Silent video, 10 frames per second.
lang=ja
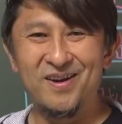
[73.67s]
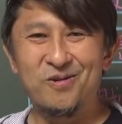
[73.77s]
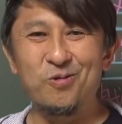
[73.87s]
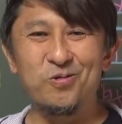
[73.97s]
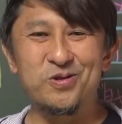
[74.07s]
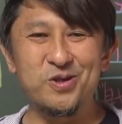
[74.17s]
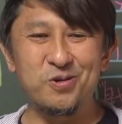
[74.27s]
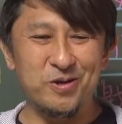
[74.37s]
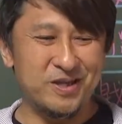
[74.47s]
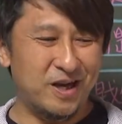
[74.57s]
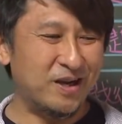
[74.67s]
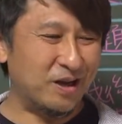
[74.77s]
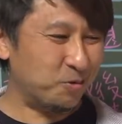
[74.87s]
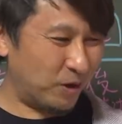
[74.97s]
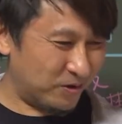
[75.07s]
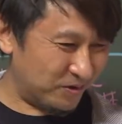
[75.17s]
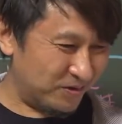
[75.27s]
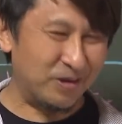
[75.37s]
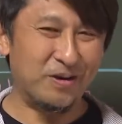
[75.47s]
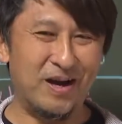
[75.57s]
この授業を1年間取れるっ
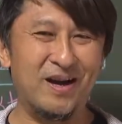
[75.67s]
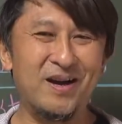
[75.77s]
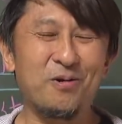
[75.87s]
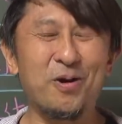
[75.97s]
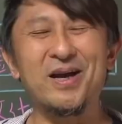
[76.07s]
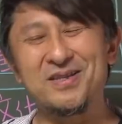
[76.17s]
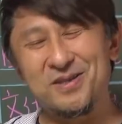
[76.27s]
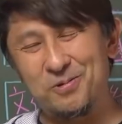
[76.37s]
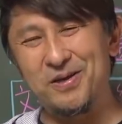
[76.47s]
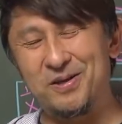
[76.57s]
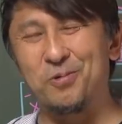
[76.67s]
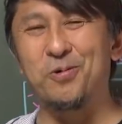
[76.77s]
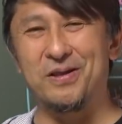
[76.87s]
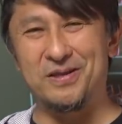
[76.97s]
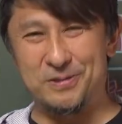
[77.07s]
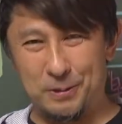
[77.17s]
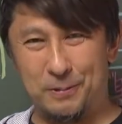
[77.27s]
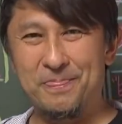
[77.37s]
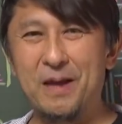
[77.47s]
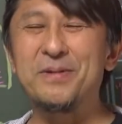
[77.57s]
ていうのがこれがすごいいいとこなんですよ
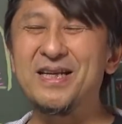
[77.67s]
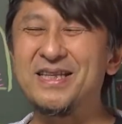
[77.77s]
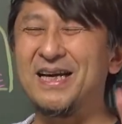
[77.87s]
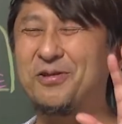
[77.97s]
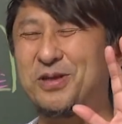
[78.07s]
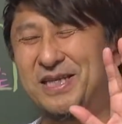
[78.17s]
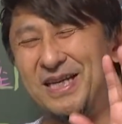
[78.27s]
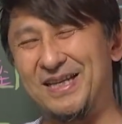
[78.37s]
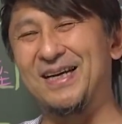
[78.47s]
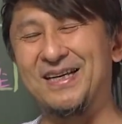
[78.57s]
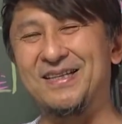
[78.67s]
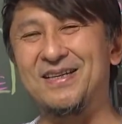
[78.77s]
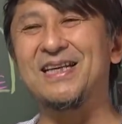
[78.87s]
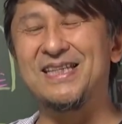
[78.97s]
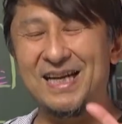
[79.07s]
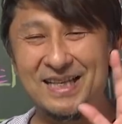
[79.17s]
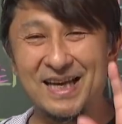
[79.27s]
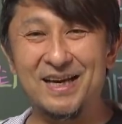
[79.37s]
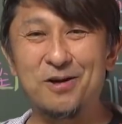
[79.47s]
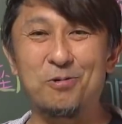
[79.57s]
皆さん意外と知らないんです知らな
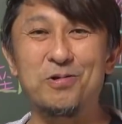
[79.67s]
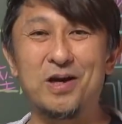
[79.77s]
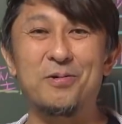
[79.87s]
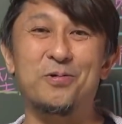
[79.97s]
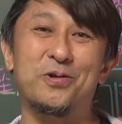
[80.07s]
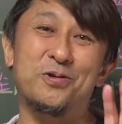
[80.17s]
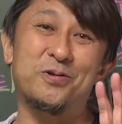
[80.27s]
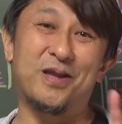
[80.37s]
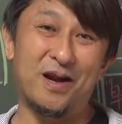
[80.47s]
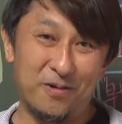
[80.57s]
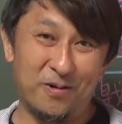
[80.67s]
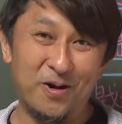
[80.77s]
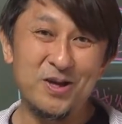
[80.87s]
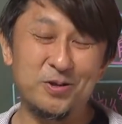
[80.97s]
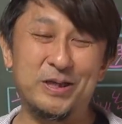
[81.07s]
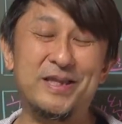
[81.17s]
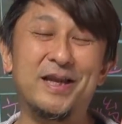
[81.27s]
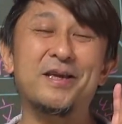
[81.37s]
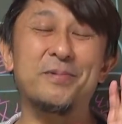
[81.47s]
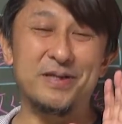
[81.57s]
いから今回はこの「言うてら」をちょっといた
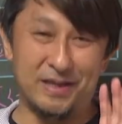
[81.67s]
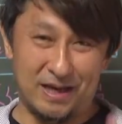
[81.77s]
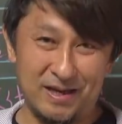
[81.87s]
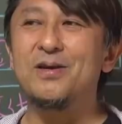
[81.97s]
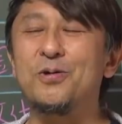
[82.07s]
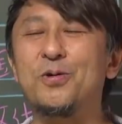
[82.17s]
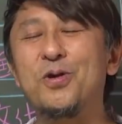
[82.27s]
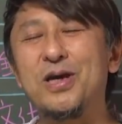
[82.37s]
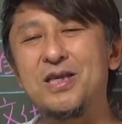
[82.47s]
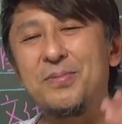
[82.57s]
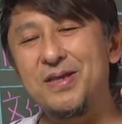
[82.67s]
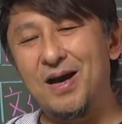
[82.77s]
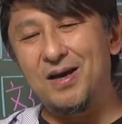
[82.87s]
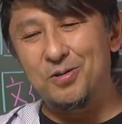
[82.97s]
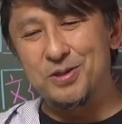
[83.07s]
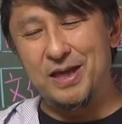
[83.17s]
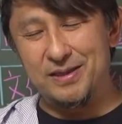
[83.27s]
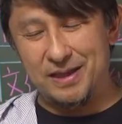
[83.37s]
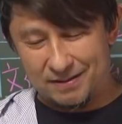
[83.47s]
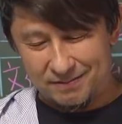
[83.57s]
だきまして代々木ゼミナールの
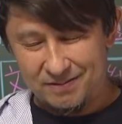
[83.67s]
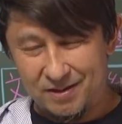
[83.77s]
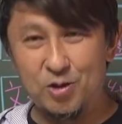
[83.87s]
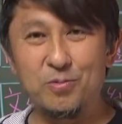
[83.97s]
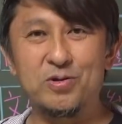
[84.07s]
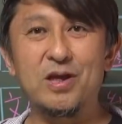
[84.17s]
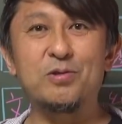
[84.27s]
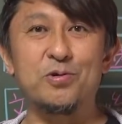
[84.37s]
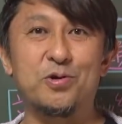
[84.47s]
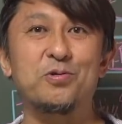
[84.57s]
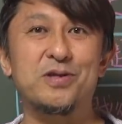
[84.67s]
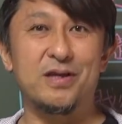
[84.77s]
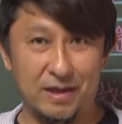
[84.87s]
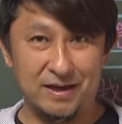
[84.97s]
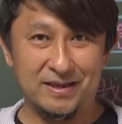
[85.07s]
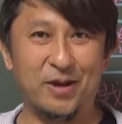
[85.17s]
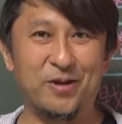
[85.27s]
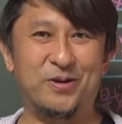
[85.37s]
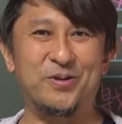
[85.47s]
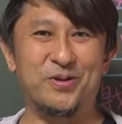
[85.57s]
宣伝っていうよりも佐藤幸雄の宣伝と
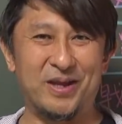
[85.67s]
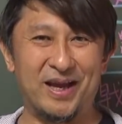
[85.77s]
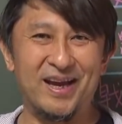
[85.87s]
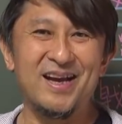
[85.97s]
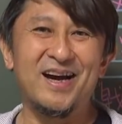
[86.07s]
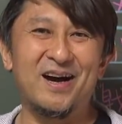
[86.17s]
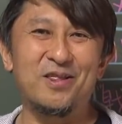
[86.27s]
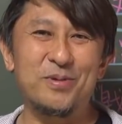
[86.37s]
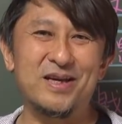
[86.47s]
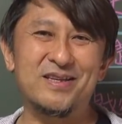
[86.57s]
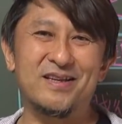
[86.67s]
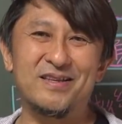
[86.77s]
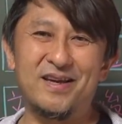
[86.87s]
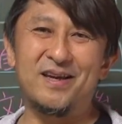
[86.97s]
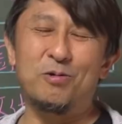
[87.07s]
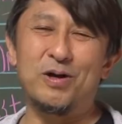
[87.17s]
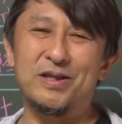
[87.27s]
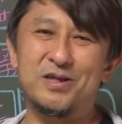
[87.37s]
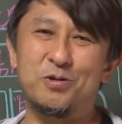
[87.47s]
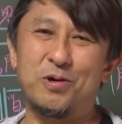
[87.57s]
いうことであの皆さんにお
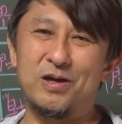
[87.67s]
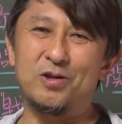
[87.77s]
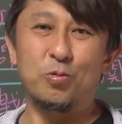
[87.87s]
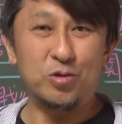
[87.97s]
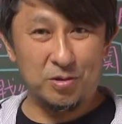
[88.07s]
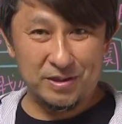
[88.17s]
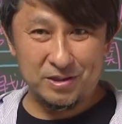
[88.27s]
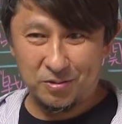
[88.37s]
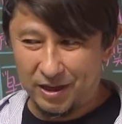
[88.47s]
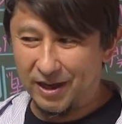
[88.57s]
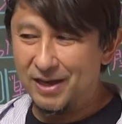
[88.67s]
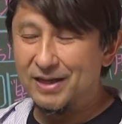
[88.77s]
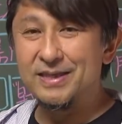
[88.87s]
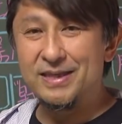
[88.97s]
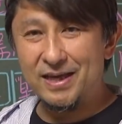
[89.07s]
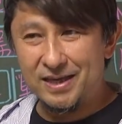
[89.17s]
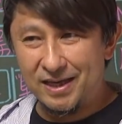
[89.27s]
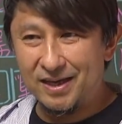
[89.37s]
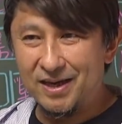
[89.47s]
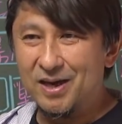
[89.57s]
話ししようかなと思ってますのでぜ
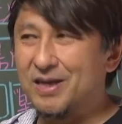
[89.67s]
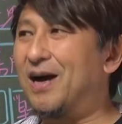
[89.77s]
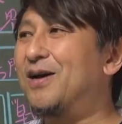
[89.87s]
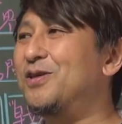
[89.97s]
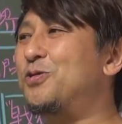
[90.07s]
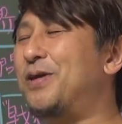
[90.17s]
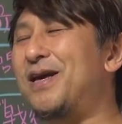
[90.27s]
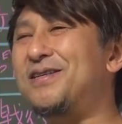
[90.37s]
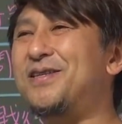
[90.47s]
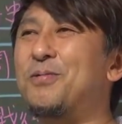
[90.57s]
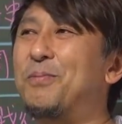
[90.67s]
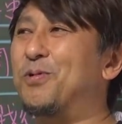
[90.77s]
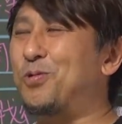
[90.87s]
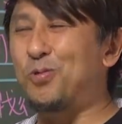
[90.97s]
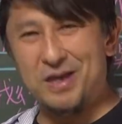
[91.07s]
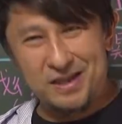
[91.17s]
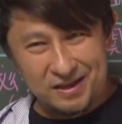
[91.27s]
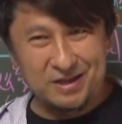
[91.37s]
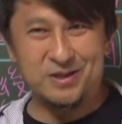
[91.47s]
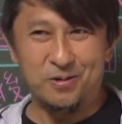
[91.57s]
ひいや受験生はもう当然な
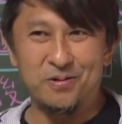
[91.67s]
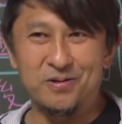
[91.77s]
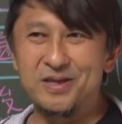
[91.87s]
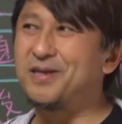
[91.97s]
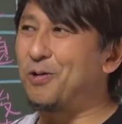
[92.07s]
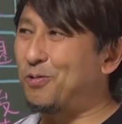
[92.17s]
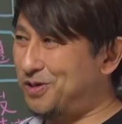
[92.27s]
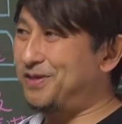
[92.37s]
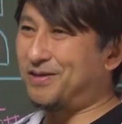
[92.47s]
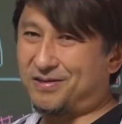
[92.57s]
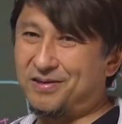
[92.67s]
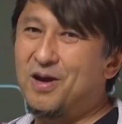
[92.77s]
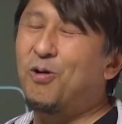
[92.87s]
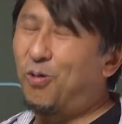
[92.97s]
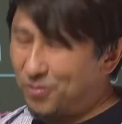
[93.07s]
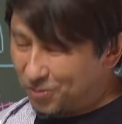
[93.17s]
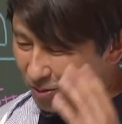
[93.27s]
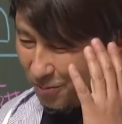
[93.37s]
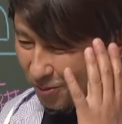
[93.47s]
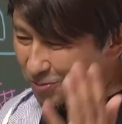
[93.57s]
んですよ来てほしいんです本当
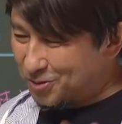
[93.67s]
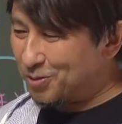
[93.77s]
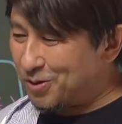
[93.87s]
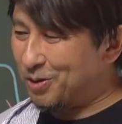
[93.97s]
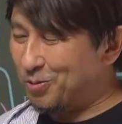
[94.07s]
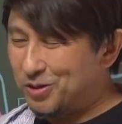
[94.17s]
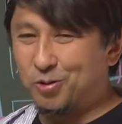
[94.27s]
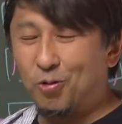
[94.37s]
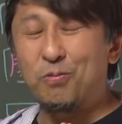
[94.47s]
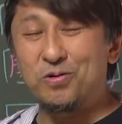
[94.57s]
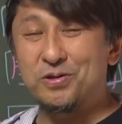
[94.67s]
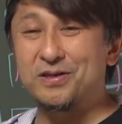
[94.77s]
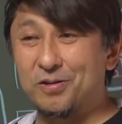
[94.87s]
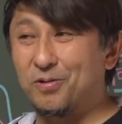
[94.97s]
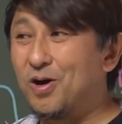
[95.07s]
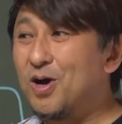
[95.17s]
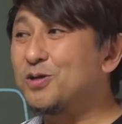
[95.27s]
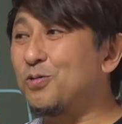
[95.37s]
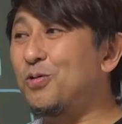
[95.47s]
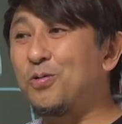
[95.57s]
に僕の授業を受けてほしいと思うんですけど
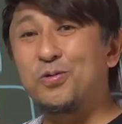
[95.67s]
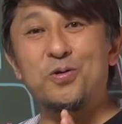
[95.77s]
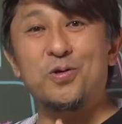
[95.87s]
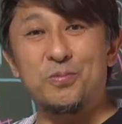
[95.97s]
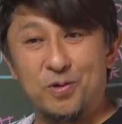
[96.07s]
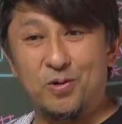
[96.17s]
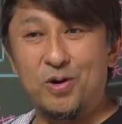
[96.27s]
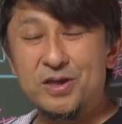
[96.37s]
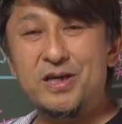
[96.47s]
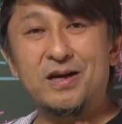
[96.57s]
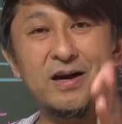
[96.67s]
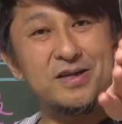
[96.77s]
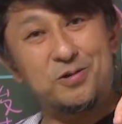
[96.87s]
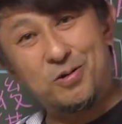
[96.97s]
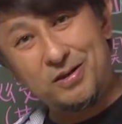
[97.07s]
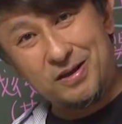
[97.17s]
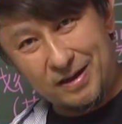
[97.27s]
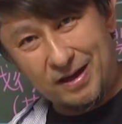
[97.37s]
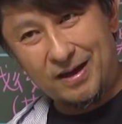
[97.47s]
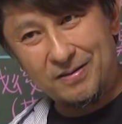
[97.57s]
そのことよりも社会人の方
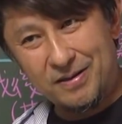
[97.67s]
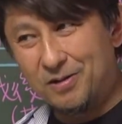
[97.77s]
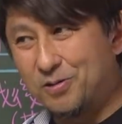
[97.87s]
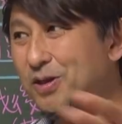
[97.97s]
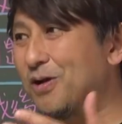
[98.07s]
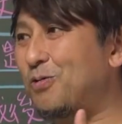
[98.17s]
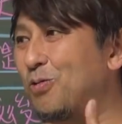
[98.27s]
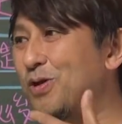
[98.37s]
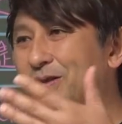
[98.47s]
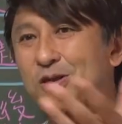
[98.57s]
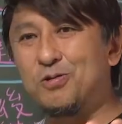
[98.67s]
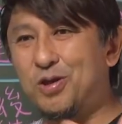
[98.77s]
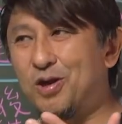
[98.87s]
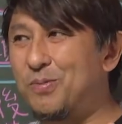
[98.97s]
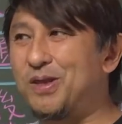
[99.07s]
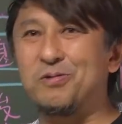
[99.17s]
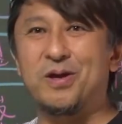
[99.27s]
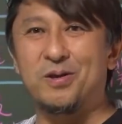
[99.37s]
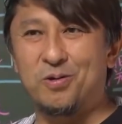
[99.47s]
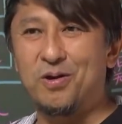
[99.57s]
でね、普段こうやって言うてる見てる
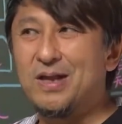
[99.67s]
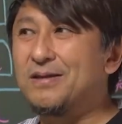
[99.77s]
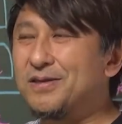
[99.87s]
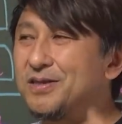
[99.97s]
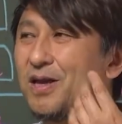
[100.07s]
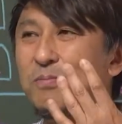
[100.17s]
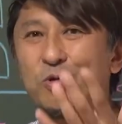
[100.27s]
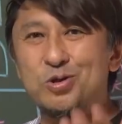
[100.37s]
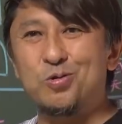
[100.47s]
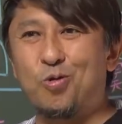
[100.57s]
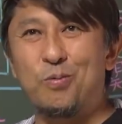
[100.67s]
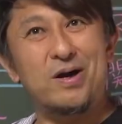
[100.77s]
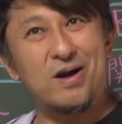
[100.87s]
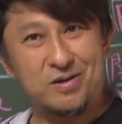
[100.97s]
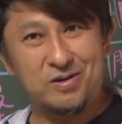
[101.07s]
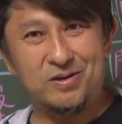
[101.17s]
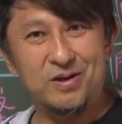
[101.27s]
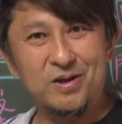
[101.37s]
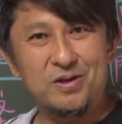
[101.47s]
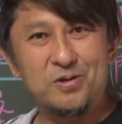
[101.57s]
けど、実際もうちょっと細かく
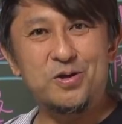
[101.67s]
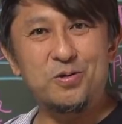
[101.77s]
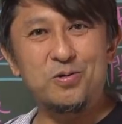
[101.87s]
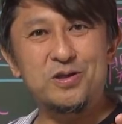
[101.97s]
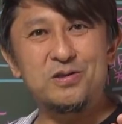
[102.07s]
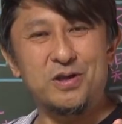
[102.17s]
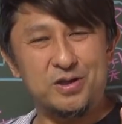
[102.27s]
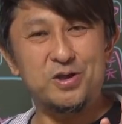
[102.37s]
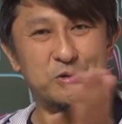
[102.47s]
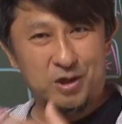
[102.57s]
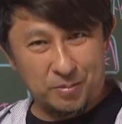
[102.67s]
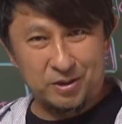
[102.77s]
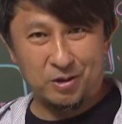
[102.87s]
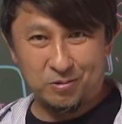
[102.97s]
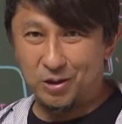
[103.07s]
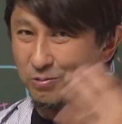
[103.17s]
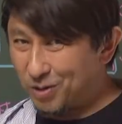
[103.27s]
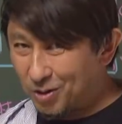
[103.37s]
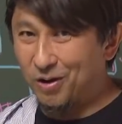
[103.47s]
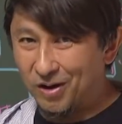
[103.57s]
雪をね、授業で喋ってるって言っ
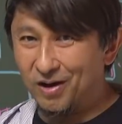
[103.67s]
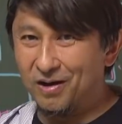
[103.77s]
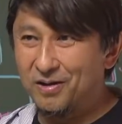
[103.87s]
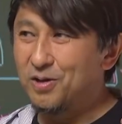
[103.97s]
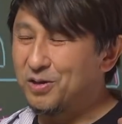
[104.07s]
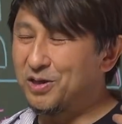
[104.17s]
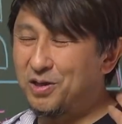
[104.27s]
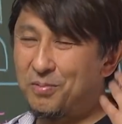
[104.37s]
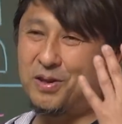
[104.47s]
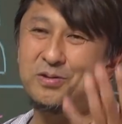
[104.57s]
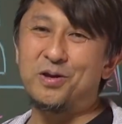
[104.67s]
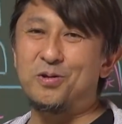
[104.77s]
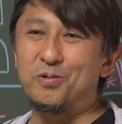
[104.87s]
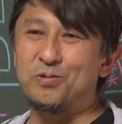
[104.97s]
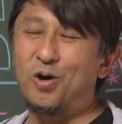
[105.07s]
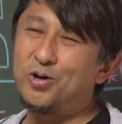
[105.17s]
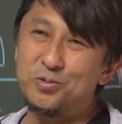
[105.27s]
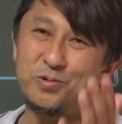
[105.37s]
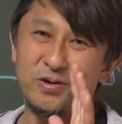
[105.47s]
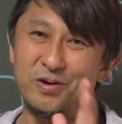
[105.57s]
てるから、切ってみたんだけど、大丈
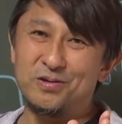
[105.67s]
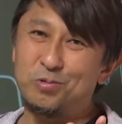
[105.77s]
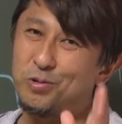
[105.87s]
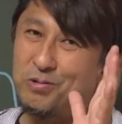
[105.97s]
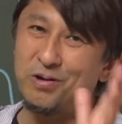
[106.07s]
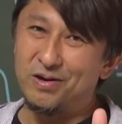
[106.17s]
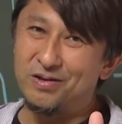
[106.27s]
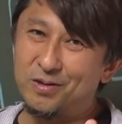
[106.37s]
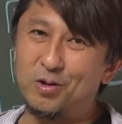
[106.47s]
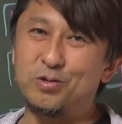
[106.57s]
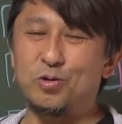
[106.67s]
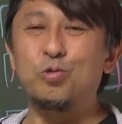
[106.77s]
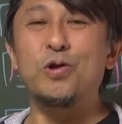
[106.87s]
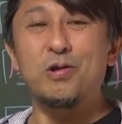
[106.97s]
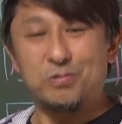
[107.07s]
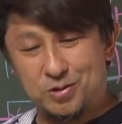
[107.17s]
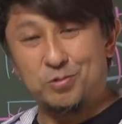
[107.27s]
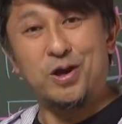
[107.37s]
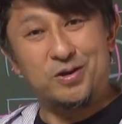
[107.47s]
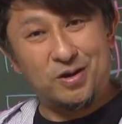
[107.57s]
夫かな取れるかなってなったら取れるんです
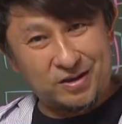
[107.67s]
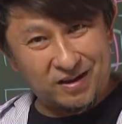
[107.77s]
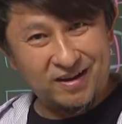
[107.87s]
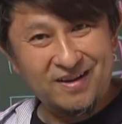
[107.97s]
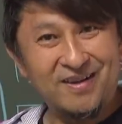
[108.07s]
よ、携帯で。